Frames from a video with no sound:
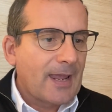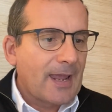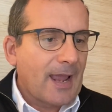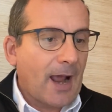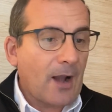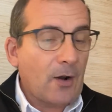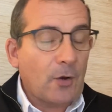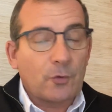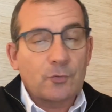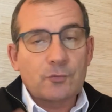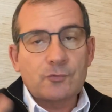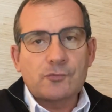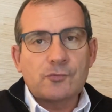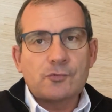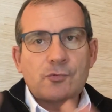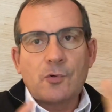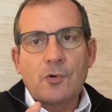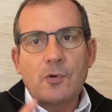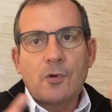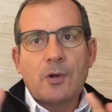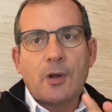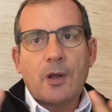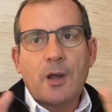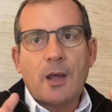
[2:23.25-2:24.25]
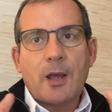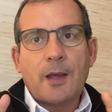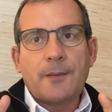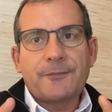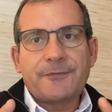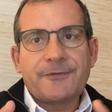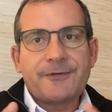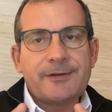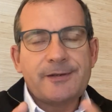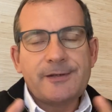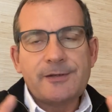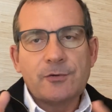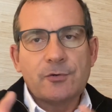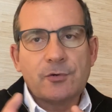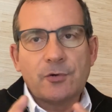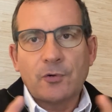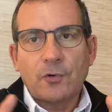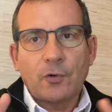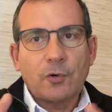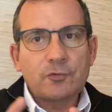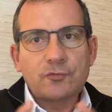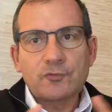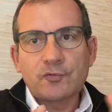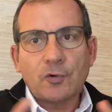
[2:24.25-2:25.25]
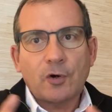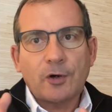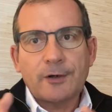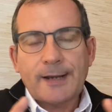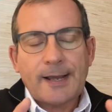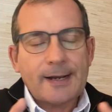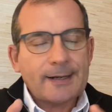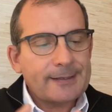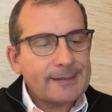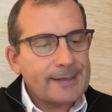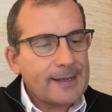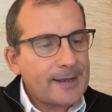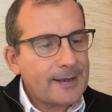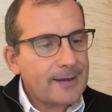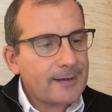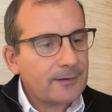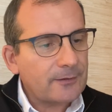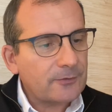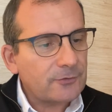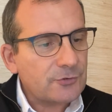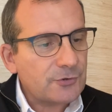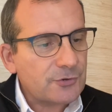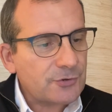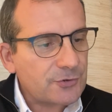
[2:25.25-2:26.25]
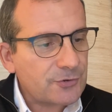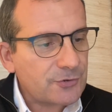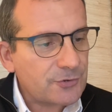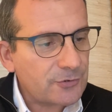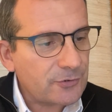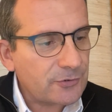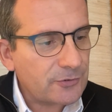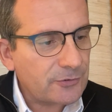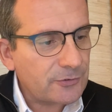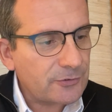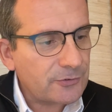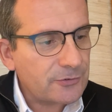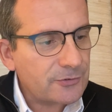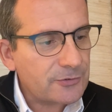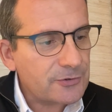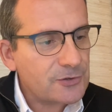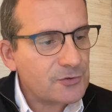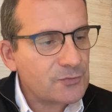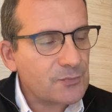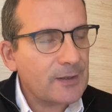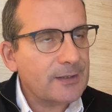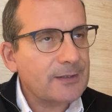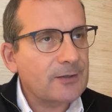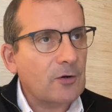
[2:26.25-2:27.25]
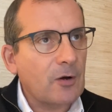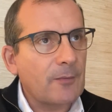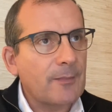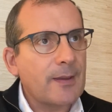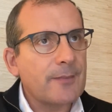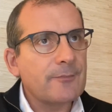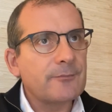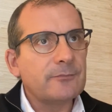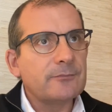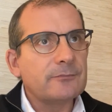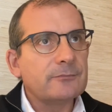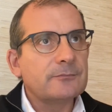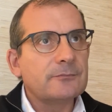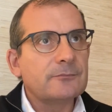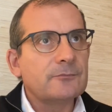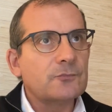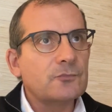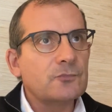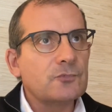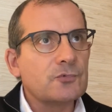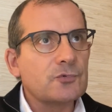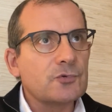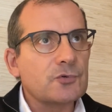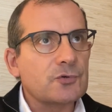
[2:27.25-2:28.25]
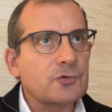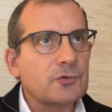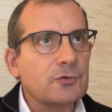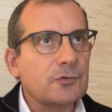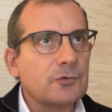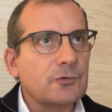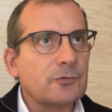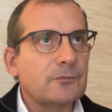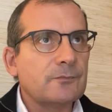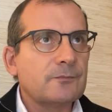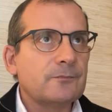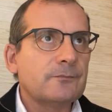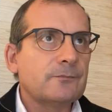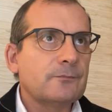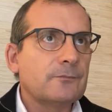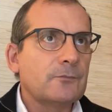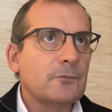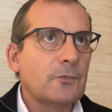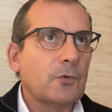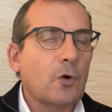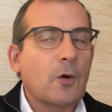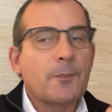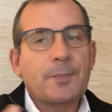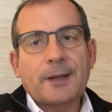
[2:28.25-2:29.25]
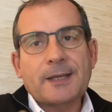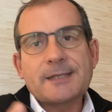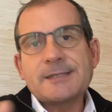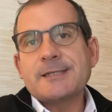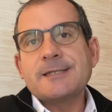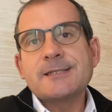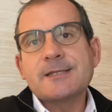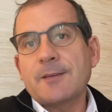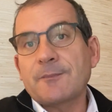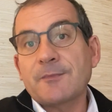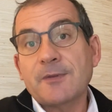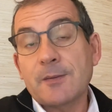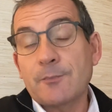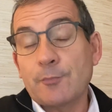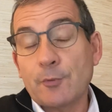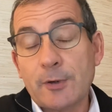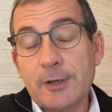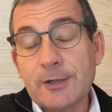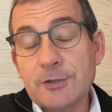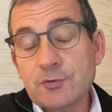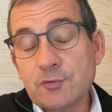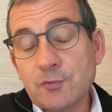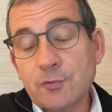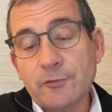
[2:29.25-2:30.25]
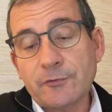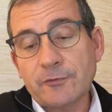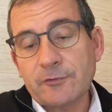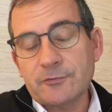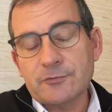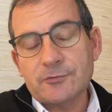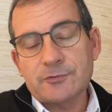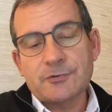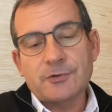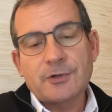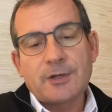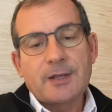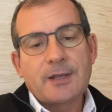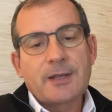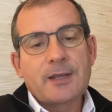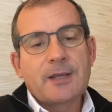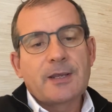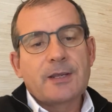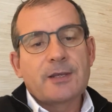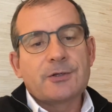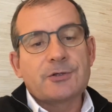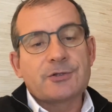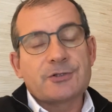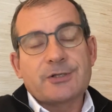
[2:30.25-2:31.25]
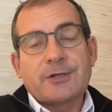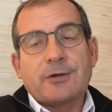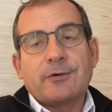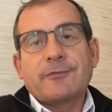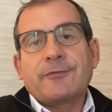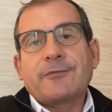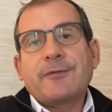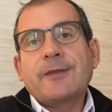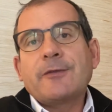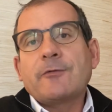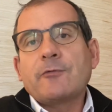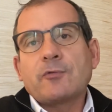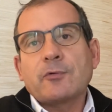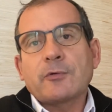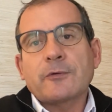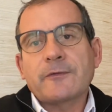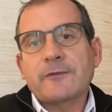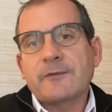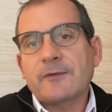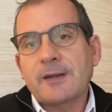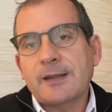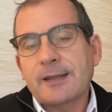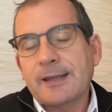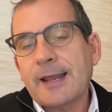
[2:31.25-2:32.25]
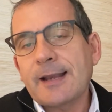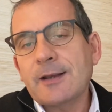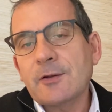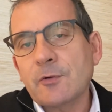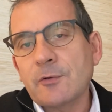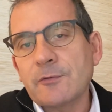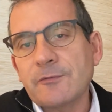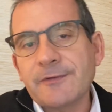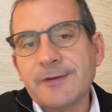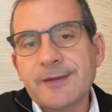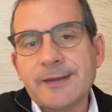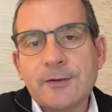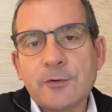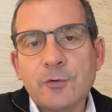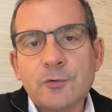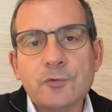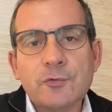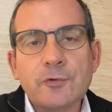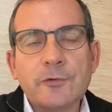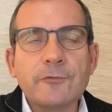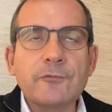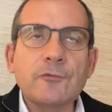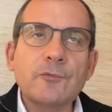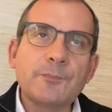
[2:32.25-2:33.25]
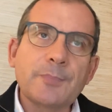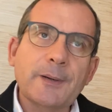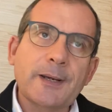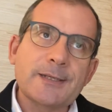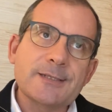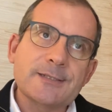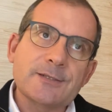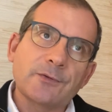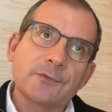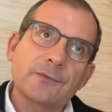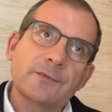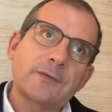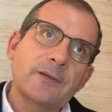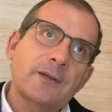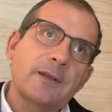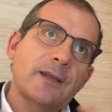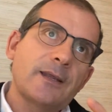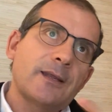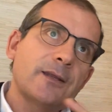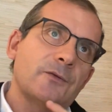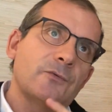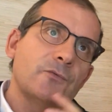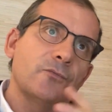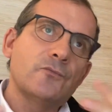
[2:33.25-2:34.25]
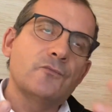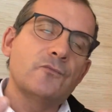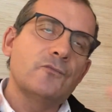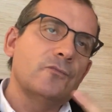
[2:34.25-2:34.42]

Alors, un petit euh, retour en arrière, je souhaite quand même, je reprécise un petit peu les choses. J'ai envie sur ces quelques vidéos de vous présenter